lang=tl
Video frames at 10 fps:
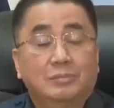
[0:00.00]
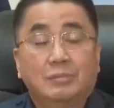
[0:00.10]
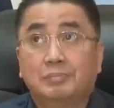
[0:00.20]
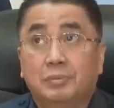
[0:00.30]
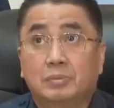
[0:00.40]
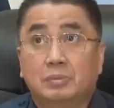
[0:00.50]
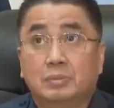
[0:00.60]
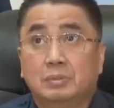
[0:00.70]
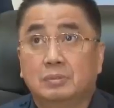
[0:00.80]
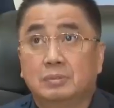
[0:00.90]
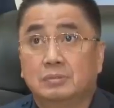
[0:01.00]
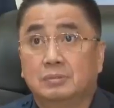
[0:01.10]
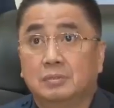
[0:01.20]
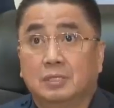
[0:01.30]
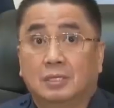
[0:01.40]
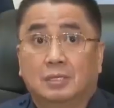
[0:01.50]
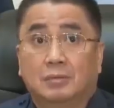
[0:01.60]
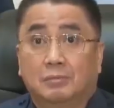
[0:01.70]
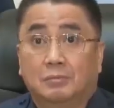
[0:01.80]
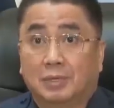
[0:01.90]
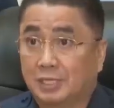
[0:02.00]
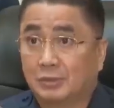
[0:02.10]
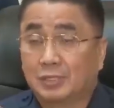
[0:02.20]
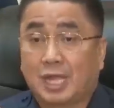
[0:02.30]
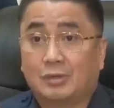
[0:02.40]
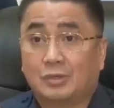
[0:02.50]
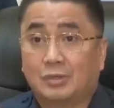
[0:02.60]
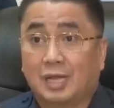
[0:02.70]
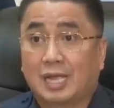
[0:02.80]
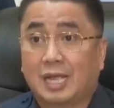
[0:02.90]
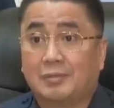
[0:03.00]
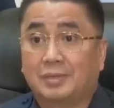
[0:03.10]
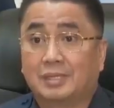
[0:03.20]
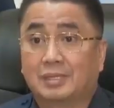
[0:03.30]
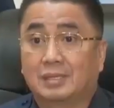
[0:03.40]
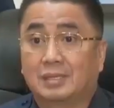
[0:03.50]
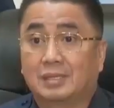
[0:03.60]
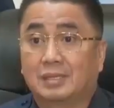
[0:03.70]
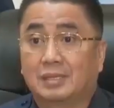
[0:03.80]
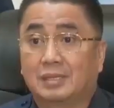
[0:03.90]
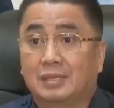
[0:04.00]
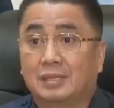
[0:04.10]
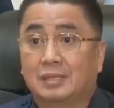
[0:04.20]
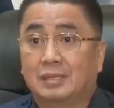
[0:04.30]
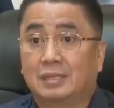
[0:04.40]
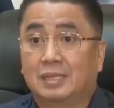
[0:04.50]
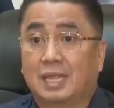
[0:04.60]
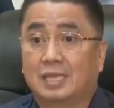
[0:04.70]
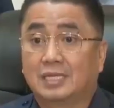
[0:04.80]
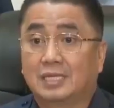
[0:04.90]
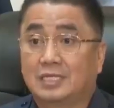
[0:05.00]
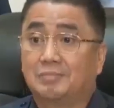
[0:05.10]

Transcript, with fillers: Sino naman pong matinong tao ang gagamit ng